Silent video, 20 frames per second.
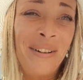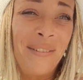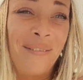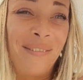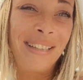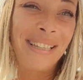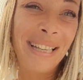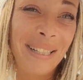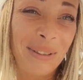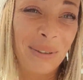
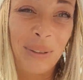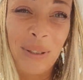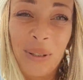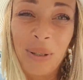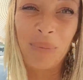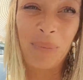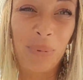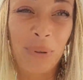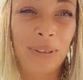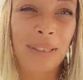vi chiedo di
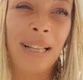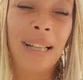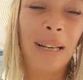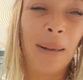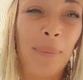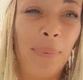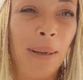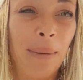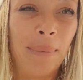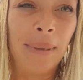sopportare i
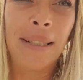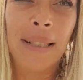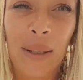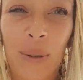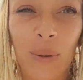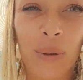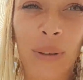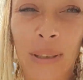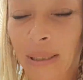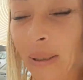primi
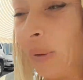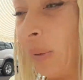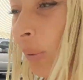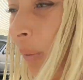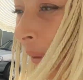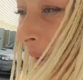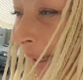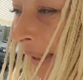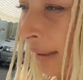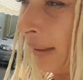secondi in
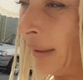cui